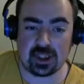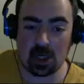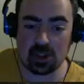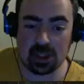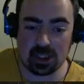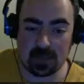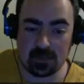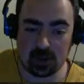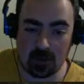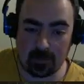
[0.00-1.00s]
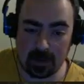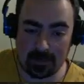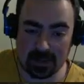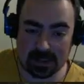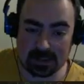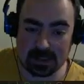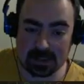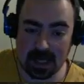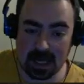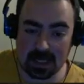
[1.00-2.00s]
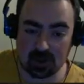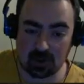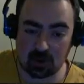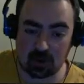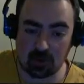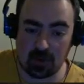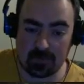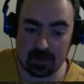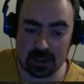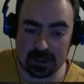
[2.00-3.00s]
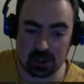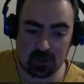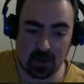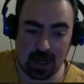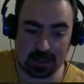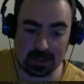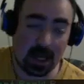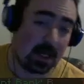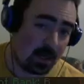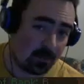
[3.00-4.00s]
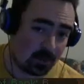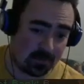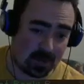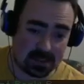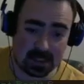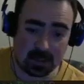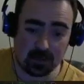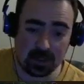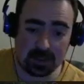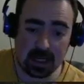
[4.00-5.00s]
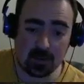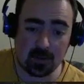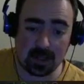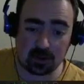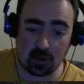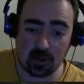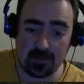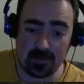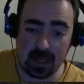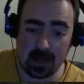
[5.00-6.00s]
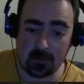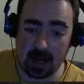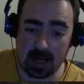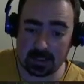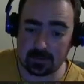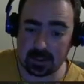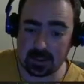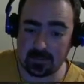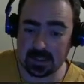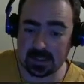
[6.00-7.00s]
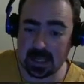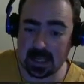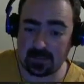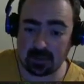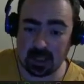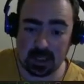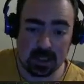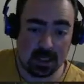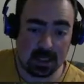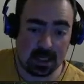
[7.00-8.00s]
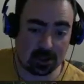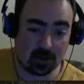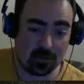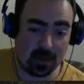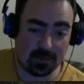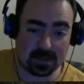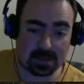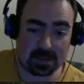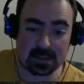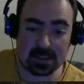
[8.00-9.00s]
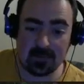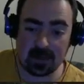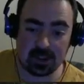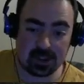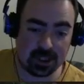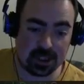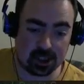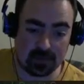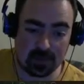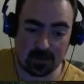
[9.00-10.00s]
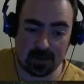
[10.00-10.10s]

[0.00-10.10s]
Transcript: oggi al gem shop è abbastanza scarso Torn 2, efficienza 50, potrebbe essere utile 3 in 4, Eevee White, quindi pesante L'altra rubina è abbastanza schifo, le cicle ce ne abbiamo una